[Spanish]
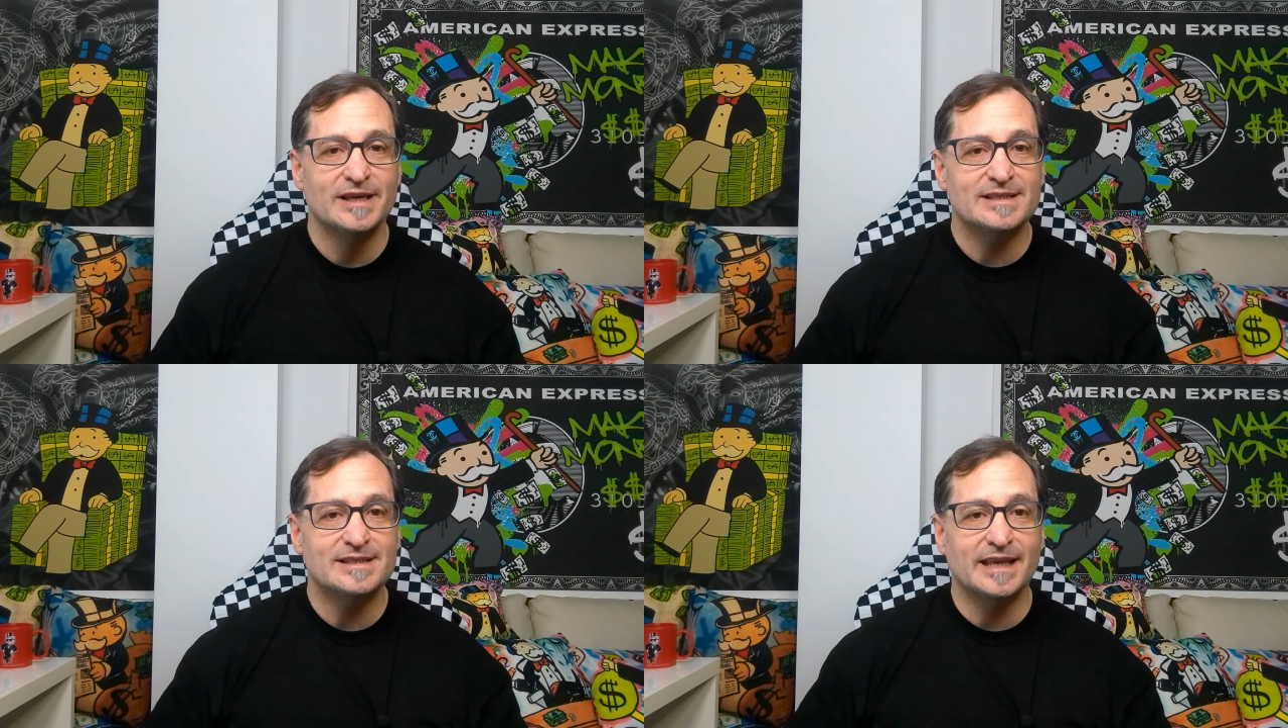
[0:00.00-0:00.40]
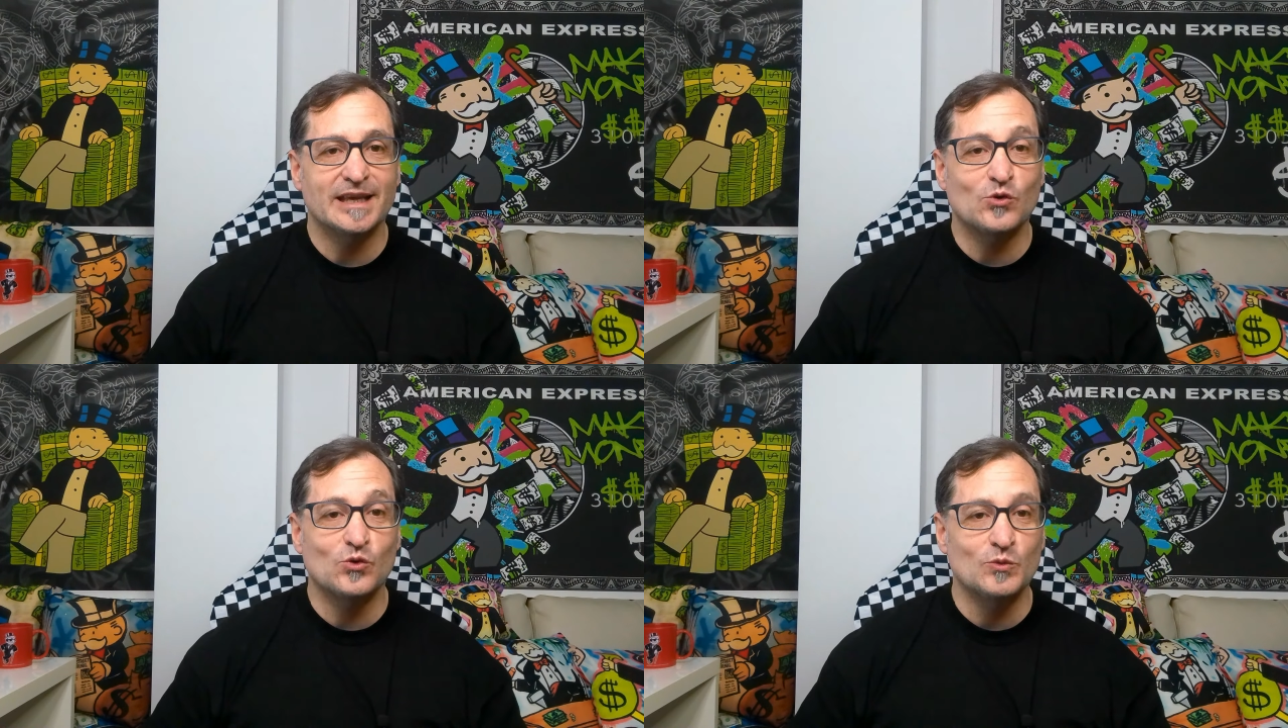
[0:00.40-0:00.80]

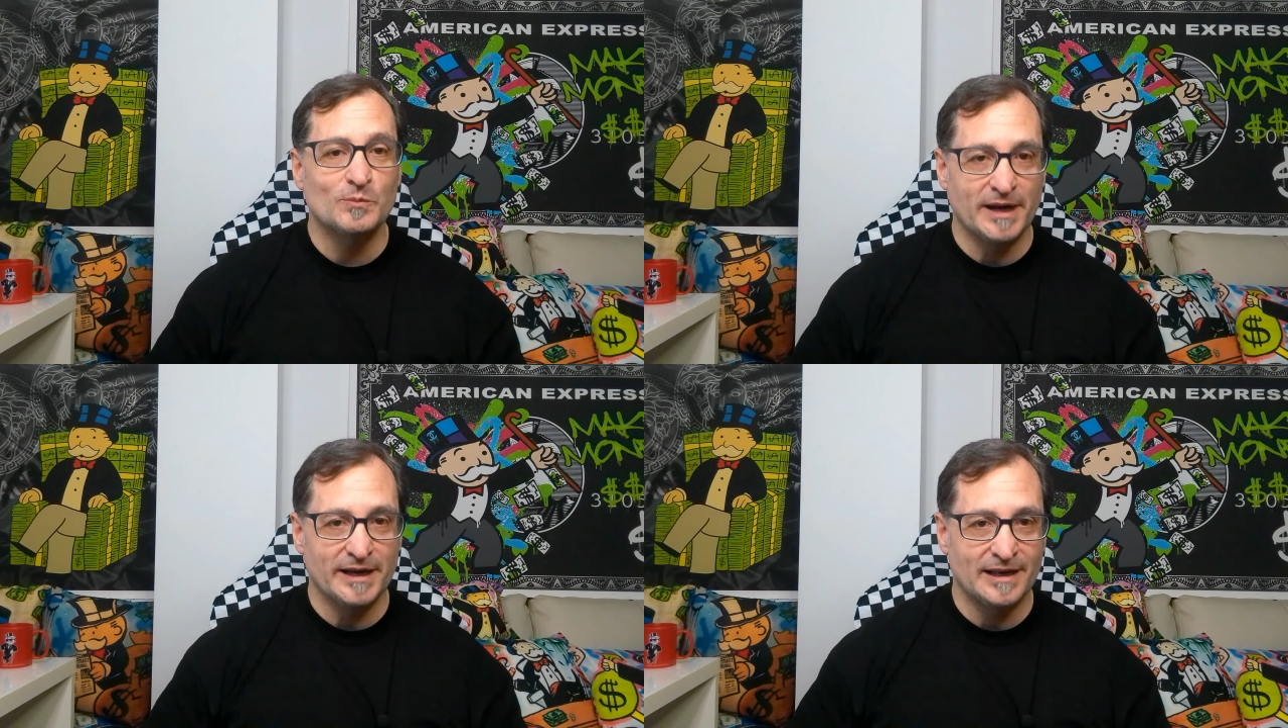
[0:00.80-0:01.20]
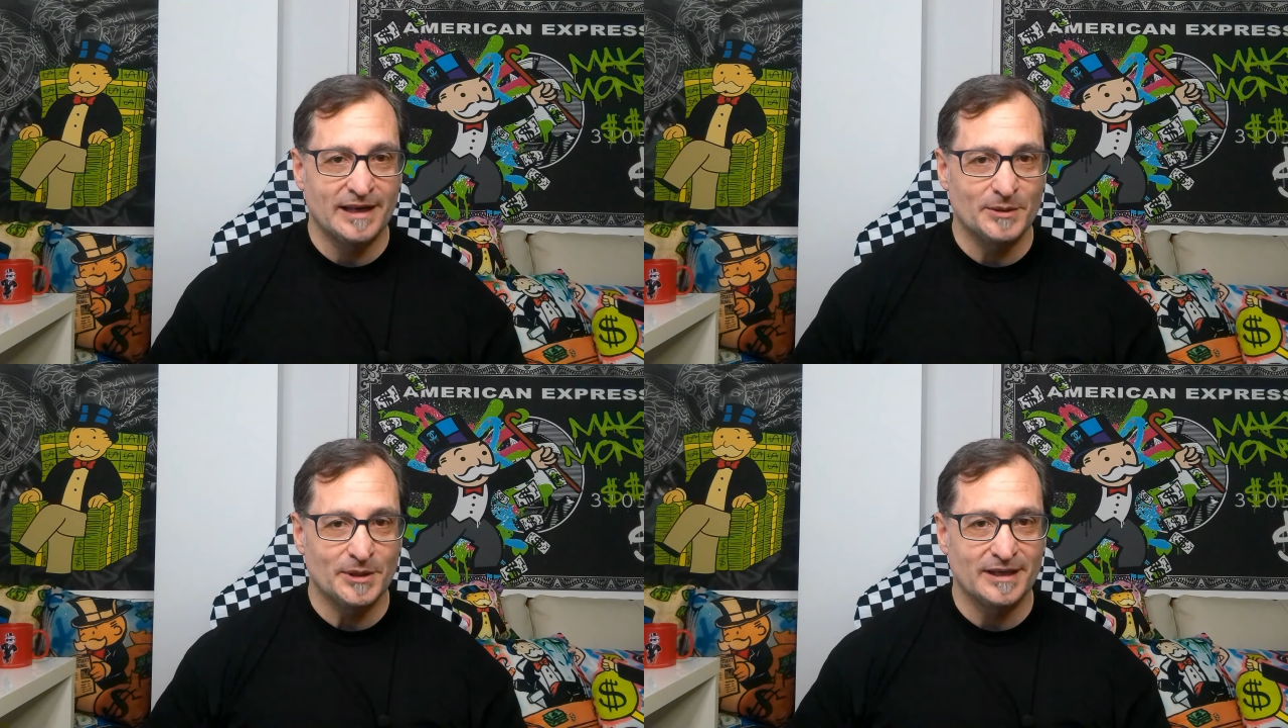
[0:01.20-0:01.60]
se cumplan en
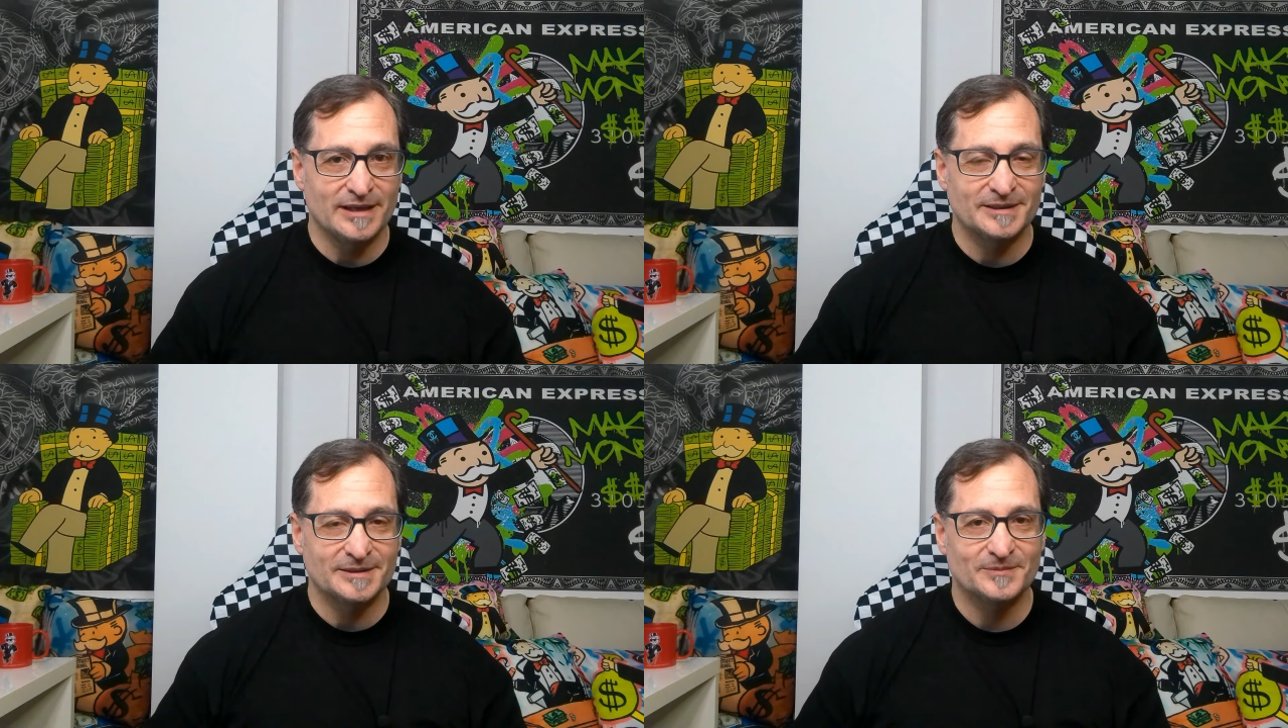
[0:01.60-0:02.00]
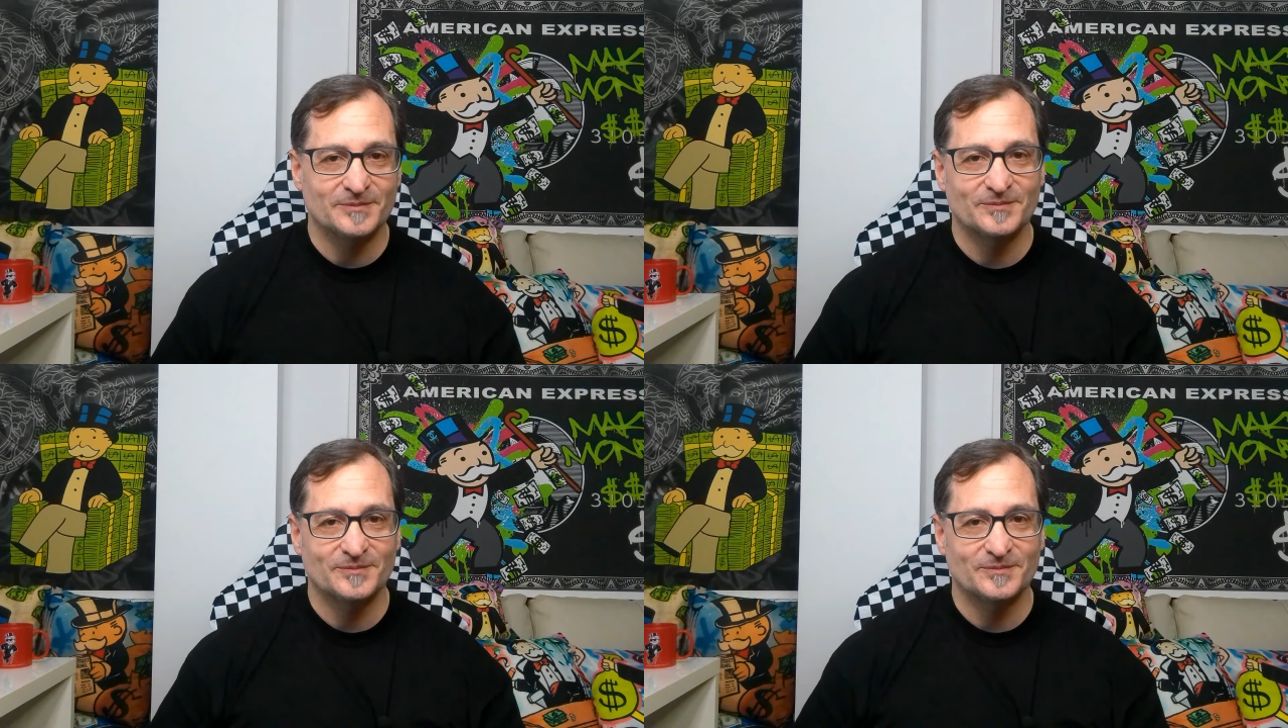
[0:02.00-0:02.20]
la vida.